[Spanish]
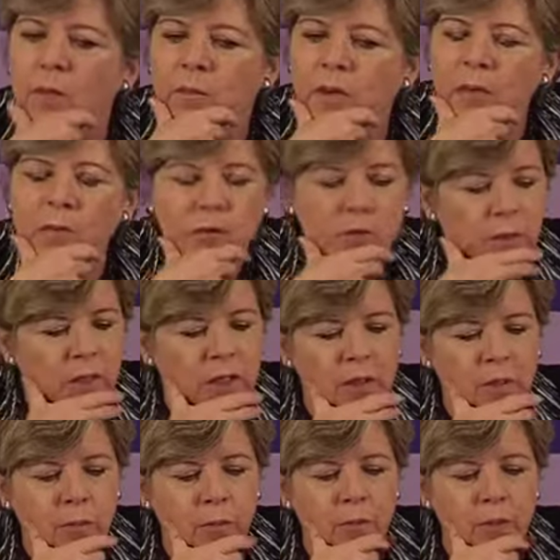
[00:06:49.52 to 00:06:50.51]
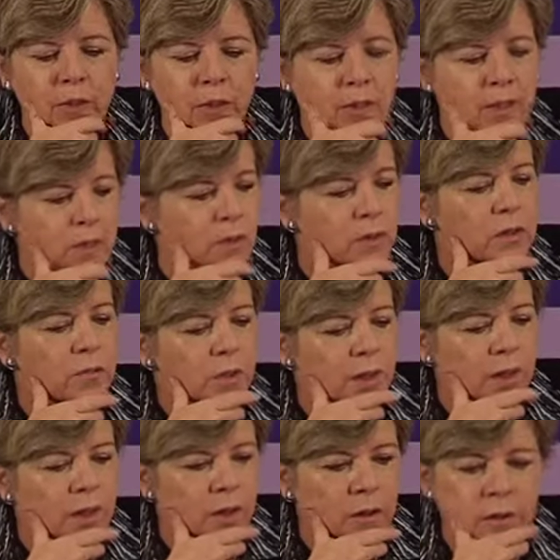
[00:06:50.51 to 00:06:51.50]
Vemos, por ejemplo, que en el caso de
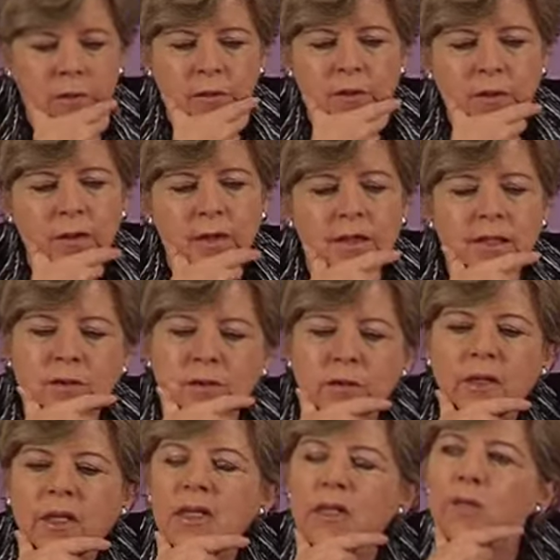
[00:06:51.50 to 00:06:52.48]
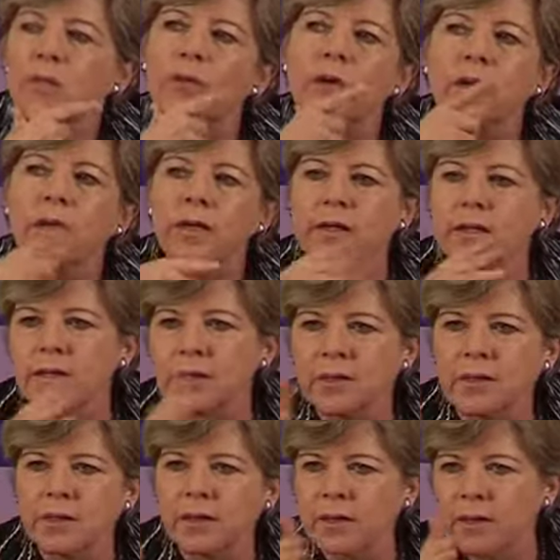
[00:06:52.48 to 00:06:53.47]
México es donde las mujeres, que
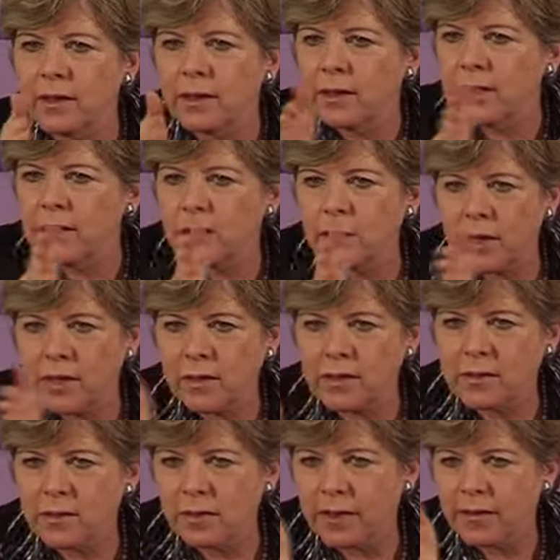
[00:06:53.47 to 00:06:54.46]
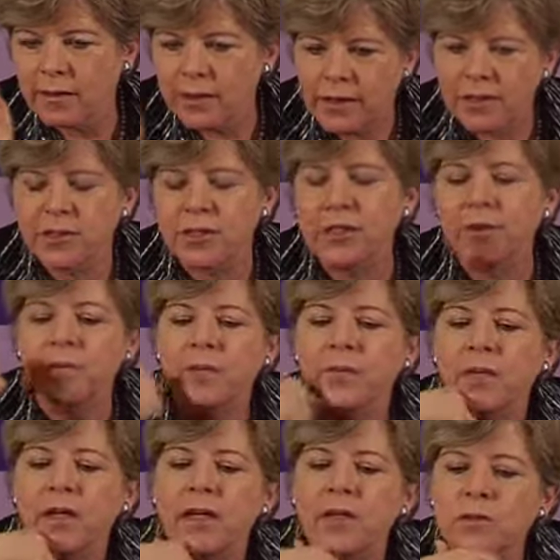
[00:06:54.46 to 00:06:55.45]
es el de las barras de la derecha,
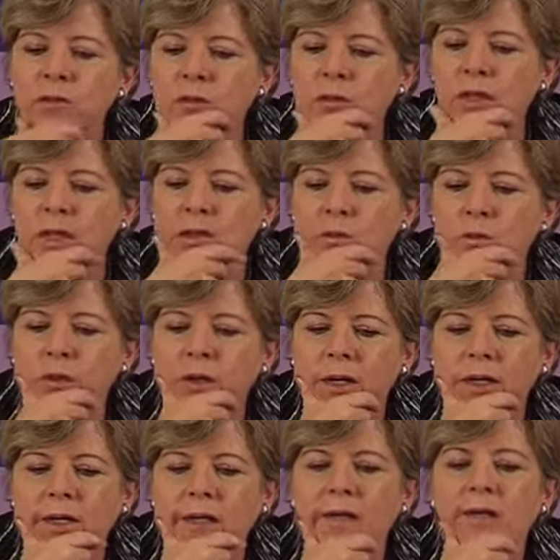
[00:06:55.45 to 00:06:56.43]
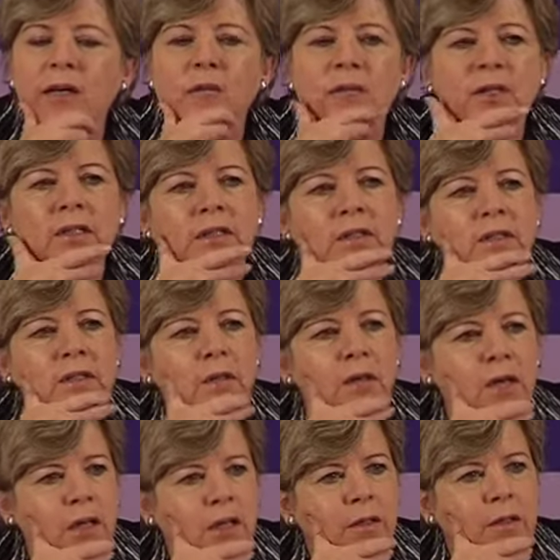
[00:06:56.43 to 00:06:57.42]
es donde las mujeres realmente
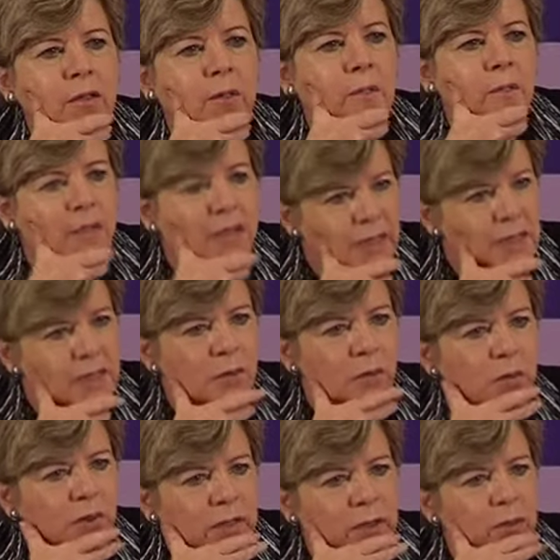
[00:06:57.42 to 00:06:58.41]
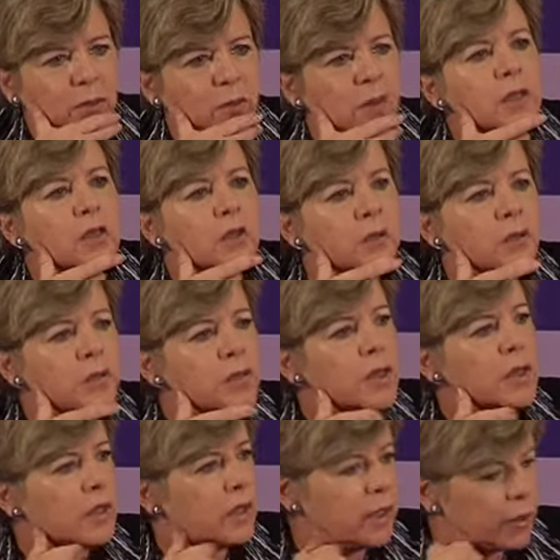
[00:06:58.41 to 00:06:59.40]
trabajan más cuidando niños
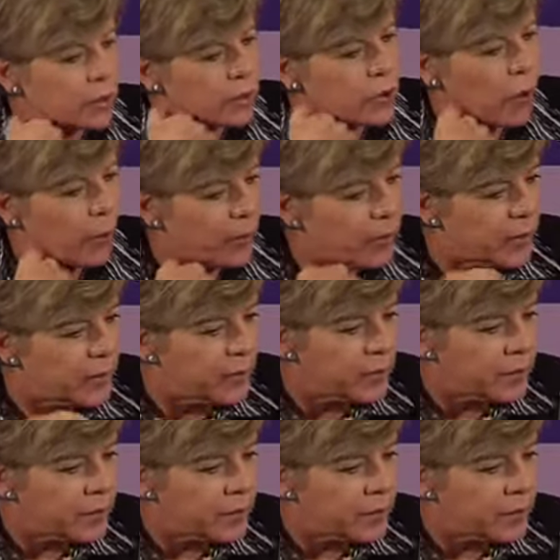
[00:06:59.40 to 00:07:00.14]
que los hombres.